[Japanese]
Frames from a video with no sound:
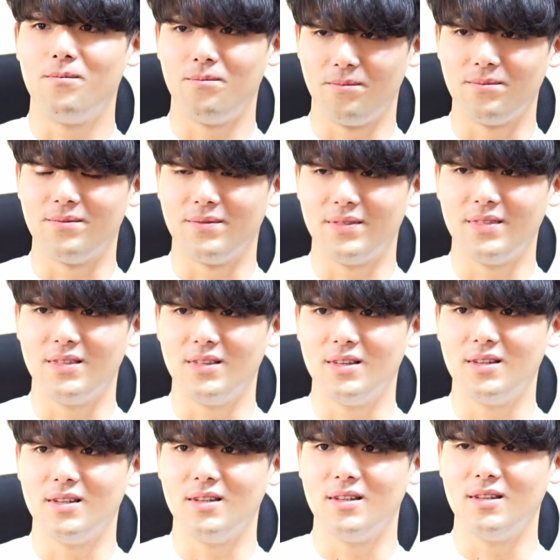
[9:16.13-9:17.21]
うん
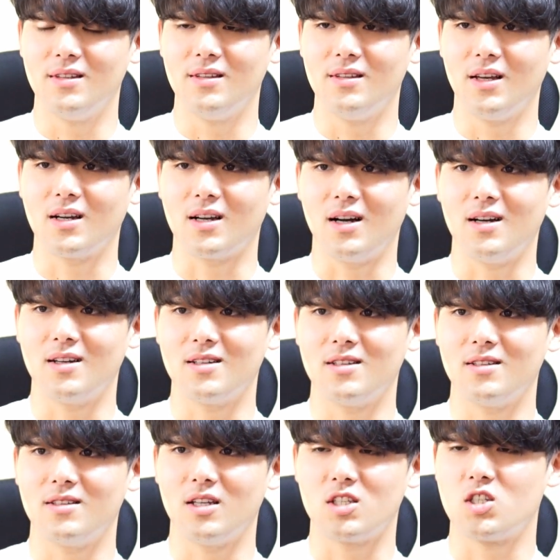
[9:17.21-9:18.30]
なんか
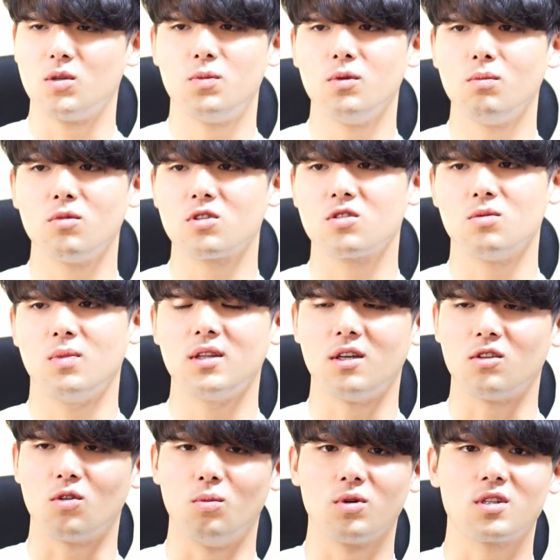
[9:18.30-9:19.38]
いや自分もつまん
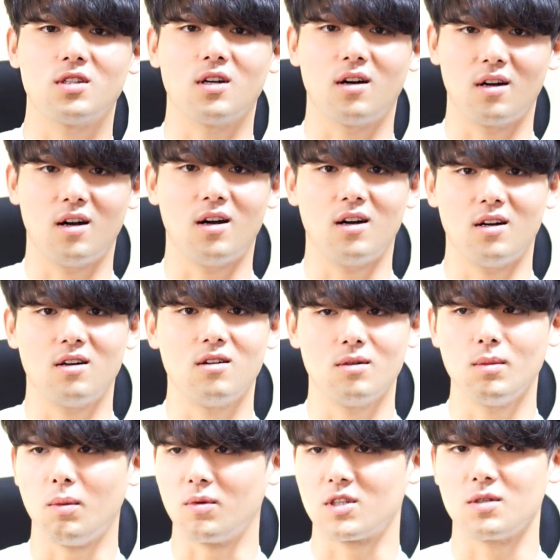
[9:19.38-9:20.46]
ないと思ってたから
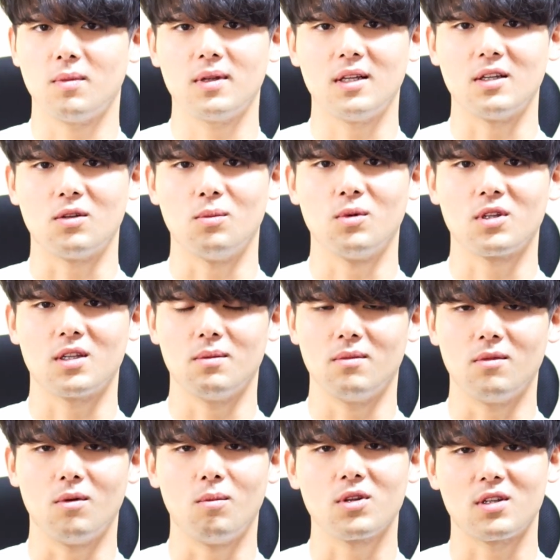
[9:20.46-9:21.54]
今もつまんないと思って
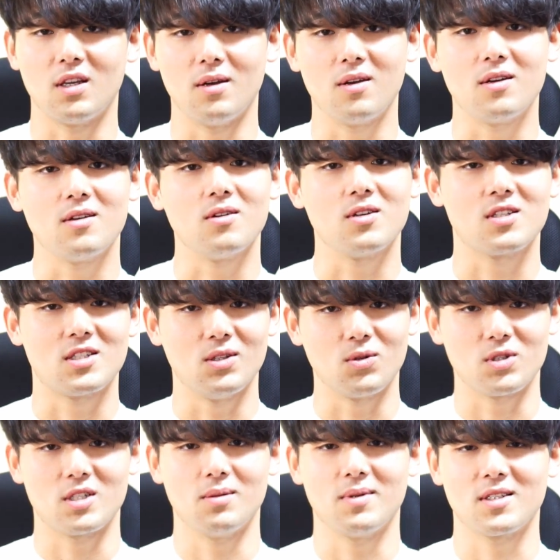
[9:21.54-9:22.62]
思って指
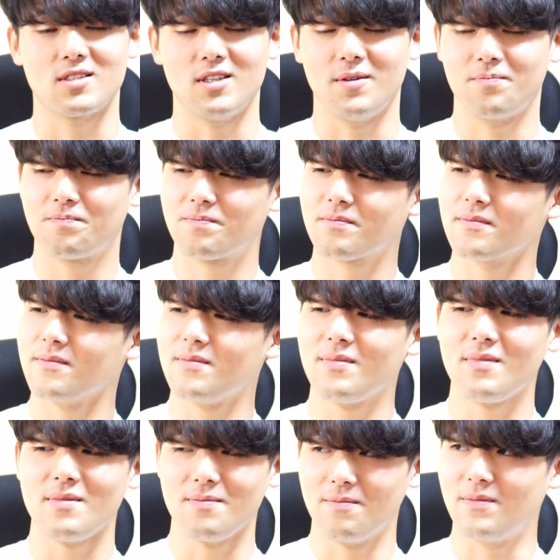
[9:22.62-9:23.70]
導してますって
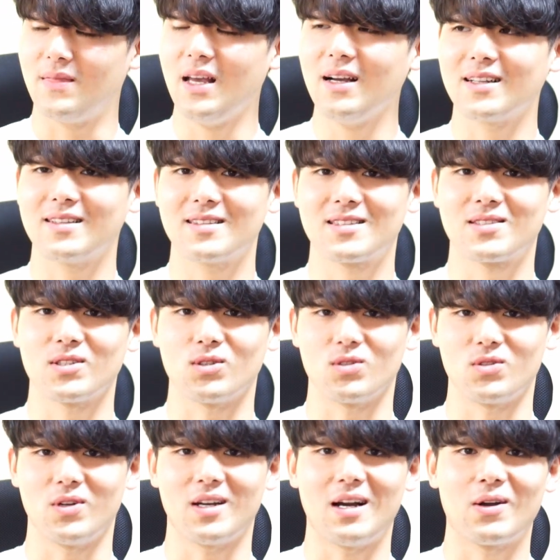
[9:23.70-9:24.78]
なんかちょっ
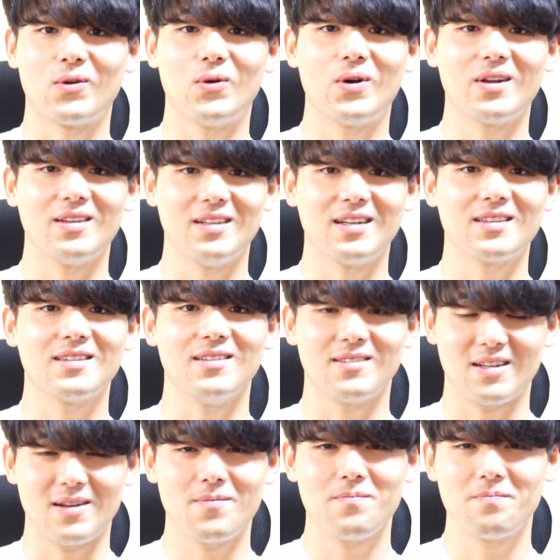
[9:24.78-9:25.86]
とそれかっこ悪いなってい
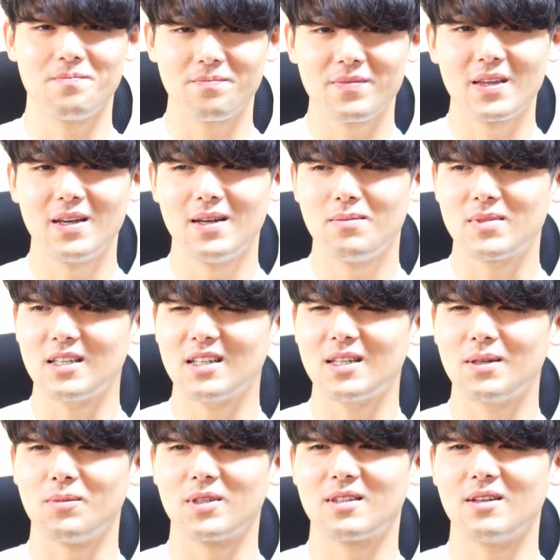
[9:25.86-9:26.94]
うか、まあ、
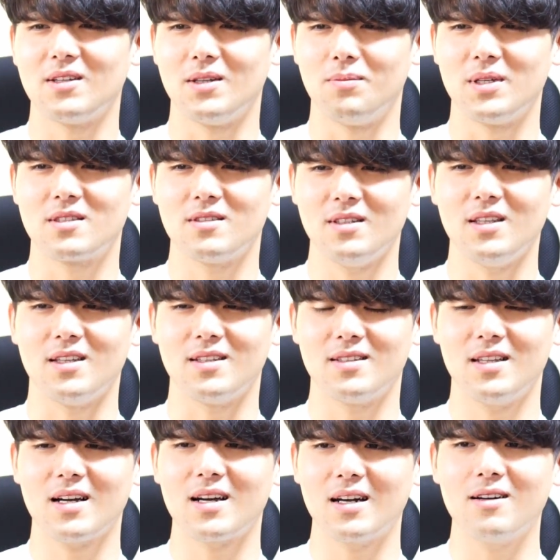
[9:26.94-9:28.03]
さっきも言ったように別に
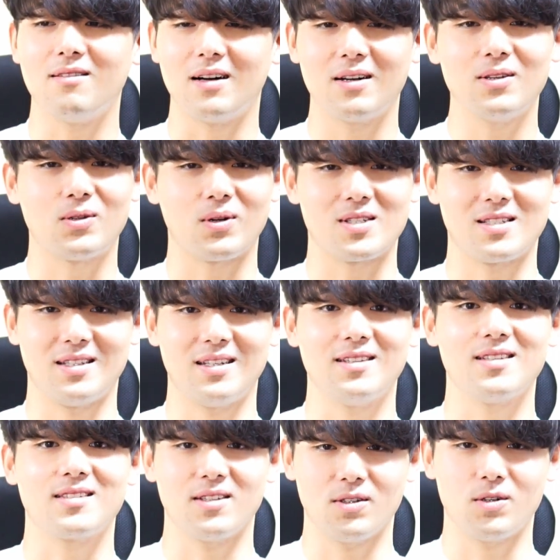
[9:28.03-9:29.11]
だから悪いとかじゃないん
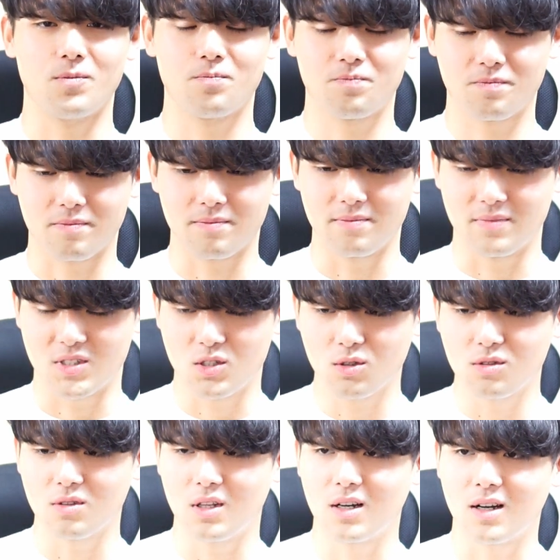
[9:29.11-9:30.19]
ですけど、うん、
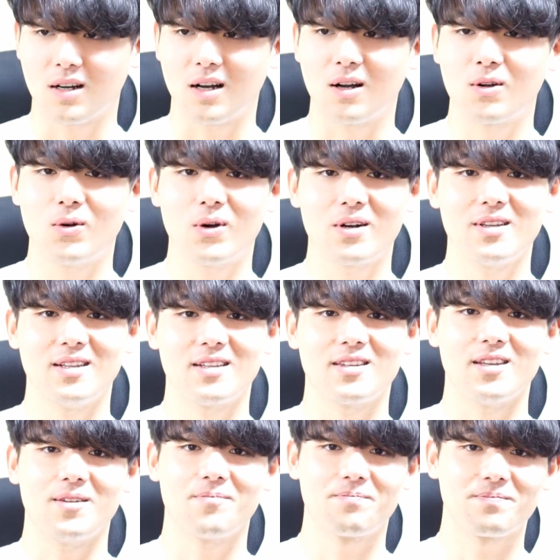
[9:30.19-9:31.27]
ちょっとなんかかっこ悪いなっ
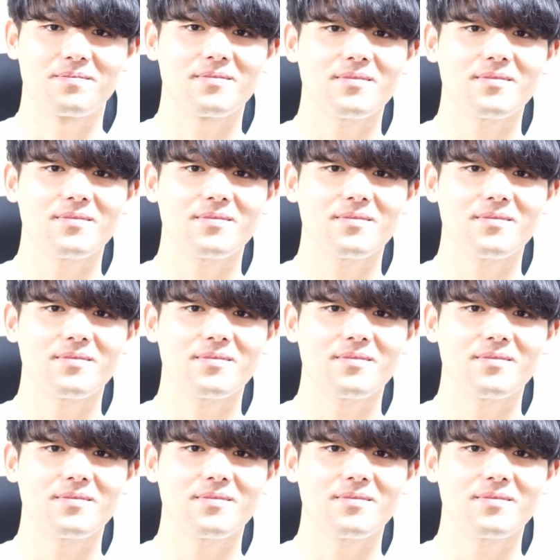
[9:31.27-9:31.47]
て